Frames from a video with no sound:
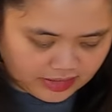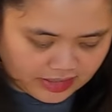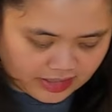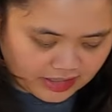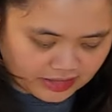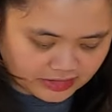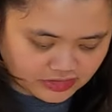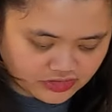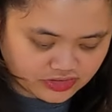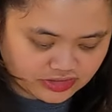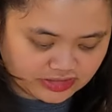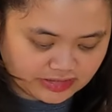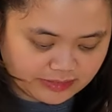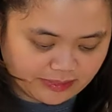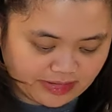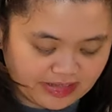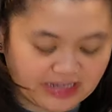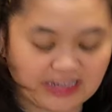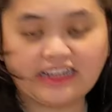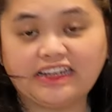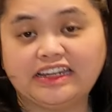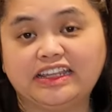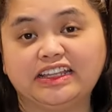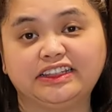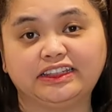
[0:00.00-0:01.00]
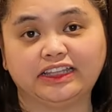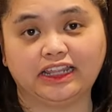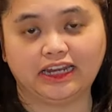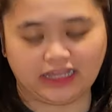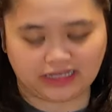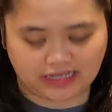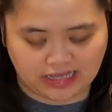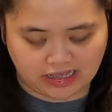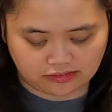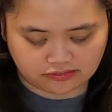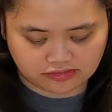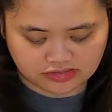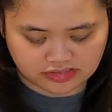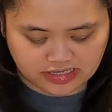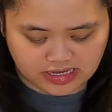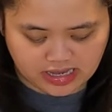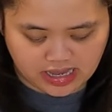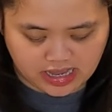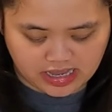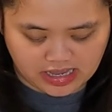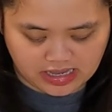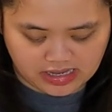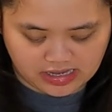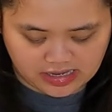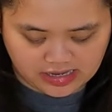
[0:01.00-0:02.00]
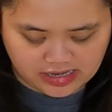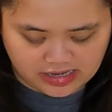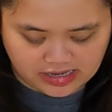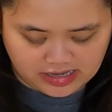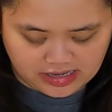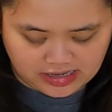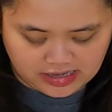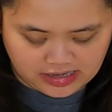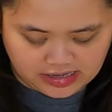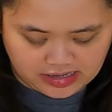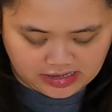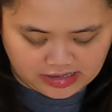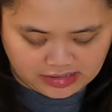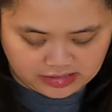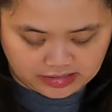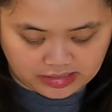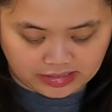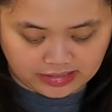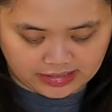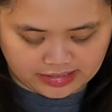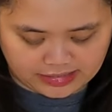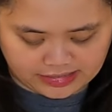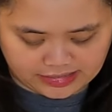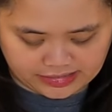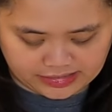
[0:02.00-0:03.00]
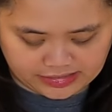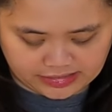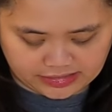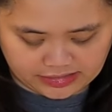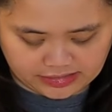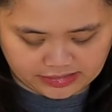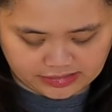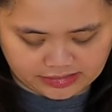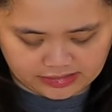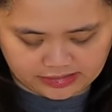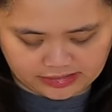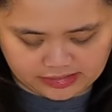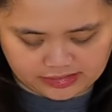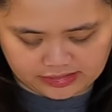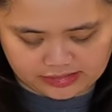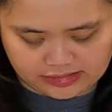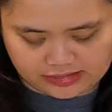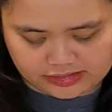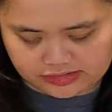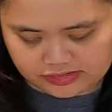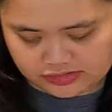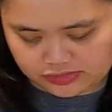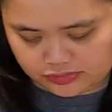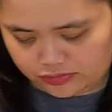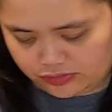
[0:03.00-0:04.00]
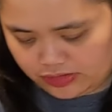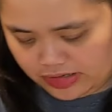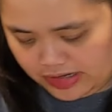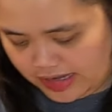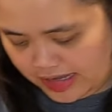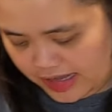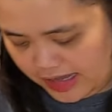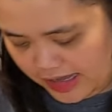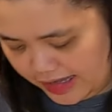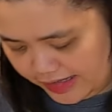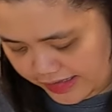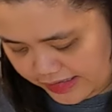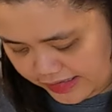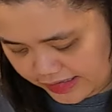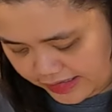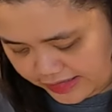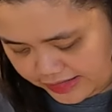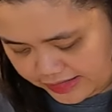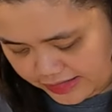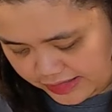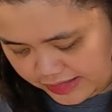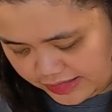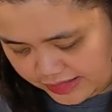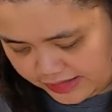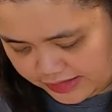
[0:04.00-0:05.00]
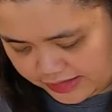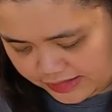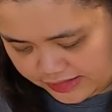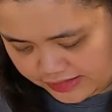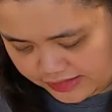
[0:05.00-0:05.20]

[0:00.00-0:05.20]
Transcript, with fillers: Actually, mahilig talaga ako sa kakanin. Ay, ayan.